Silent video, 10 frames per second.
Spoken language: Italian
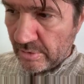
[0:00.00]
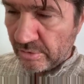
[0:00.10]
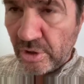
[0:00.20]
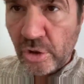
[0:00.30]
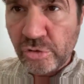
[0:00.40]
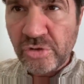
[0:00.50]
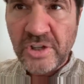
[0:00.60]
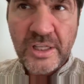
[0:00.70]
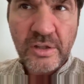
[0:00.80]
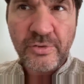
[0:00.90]
se oggi
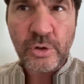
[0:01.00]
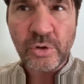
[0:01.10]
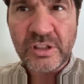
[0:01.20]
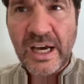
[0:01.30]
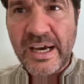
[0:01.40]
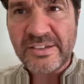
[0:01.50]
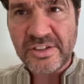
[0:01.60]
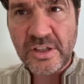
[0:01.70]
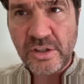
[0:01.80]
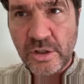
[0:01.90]
sei in difficoltà e
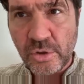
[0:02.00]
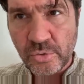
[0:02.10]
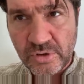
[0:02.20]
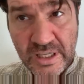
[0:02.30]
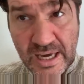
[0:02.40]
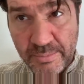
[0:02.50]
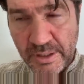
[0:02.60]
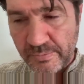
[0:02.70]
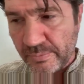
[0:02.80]
senti che non ti ami,